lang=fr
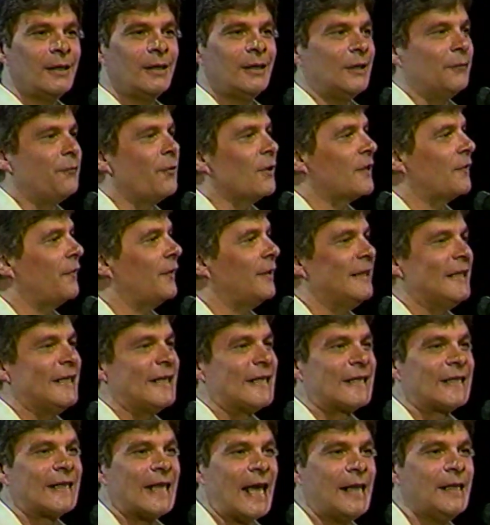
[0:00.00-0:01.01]
Des fois, ça fait
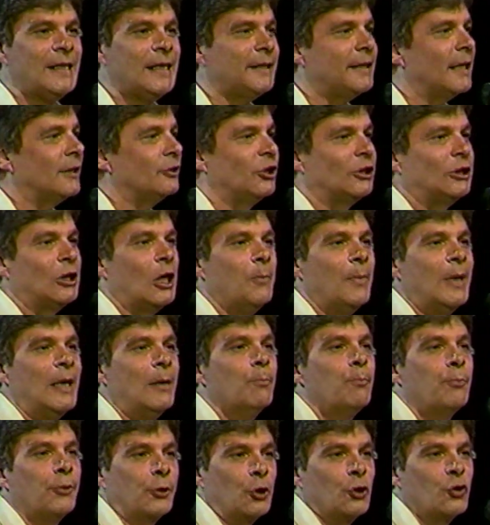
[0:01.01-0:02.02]
des années que tu as fait le
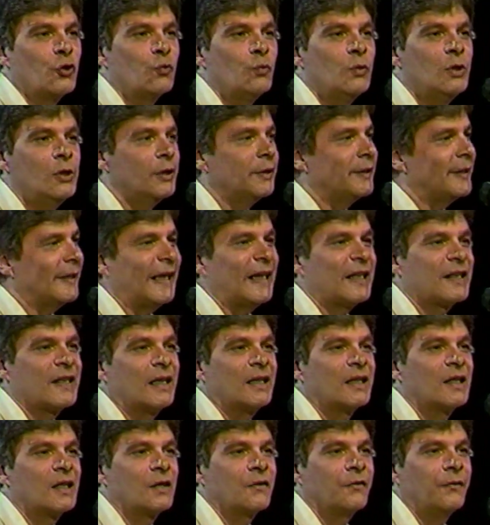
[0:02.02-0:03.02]
même produit, très
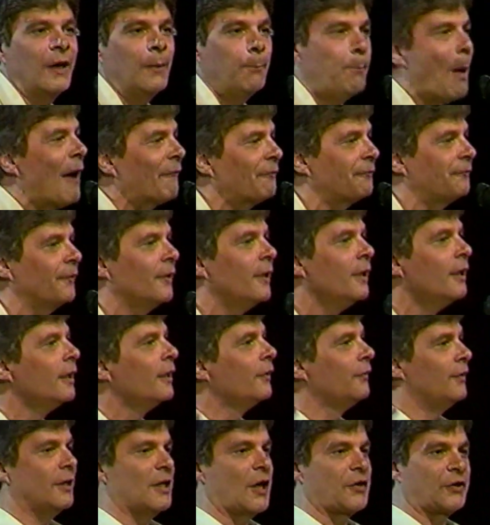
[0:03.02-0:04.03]
satisfait. Paf!
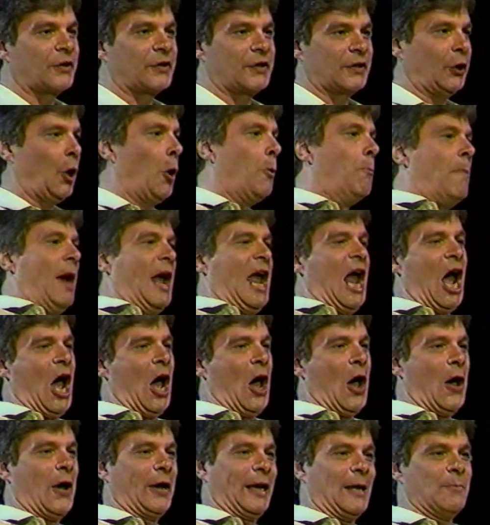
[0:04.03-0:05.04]
Vient d'en sortir un
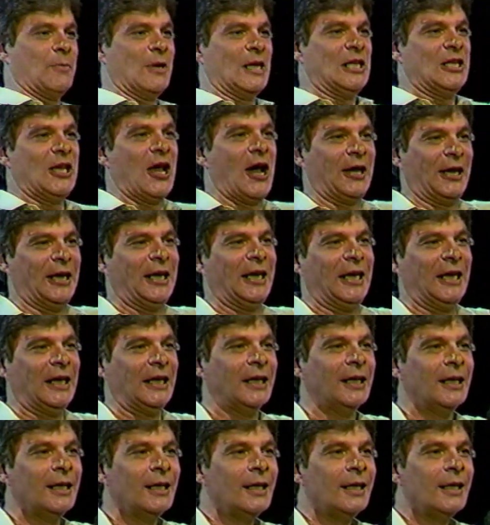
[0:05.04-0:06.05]
meilleur,
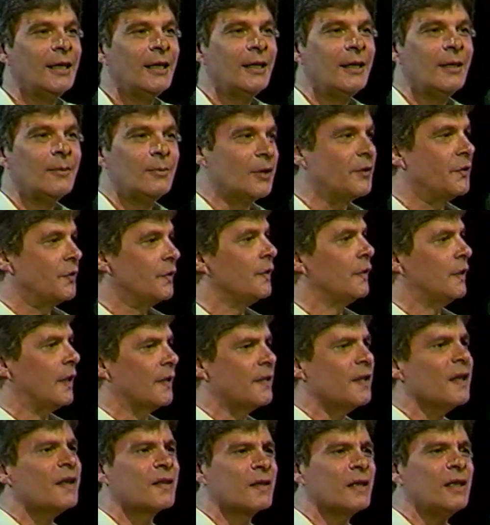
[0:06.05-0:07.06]
amélioré. Là, tu te dis,
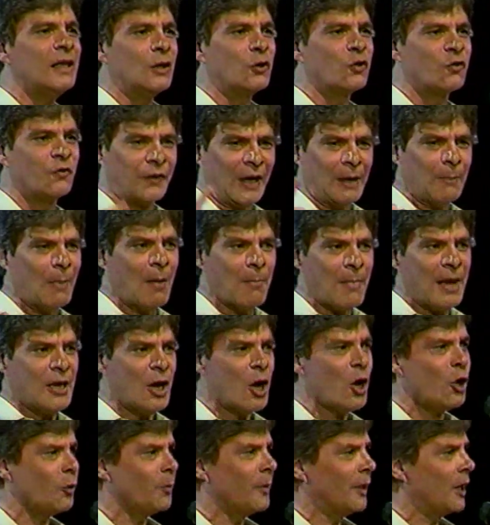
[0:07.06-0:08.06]
qu'est-ce que c'est? Es-tu vraiment
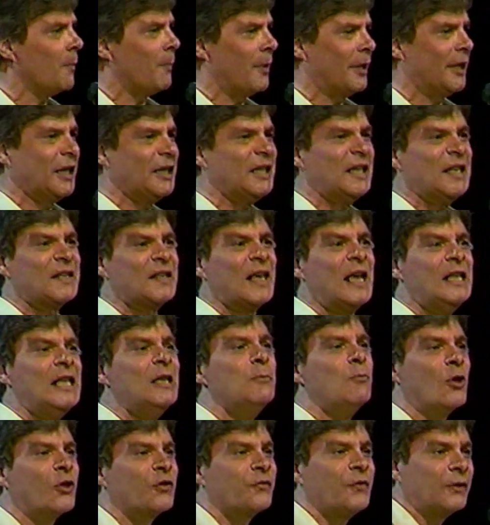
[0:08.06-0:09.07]
meilleur pendant, des
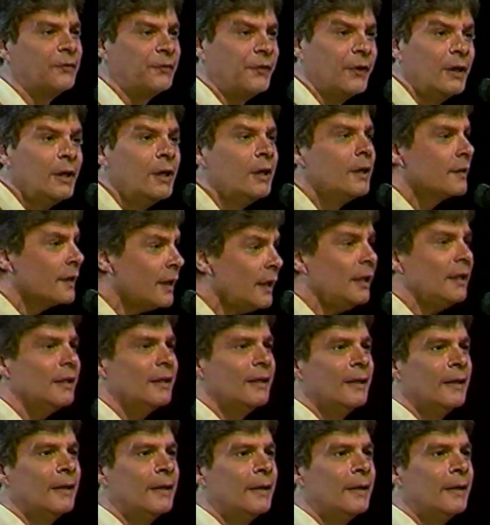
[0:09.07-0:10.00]
années? Mais fait... Tu sais,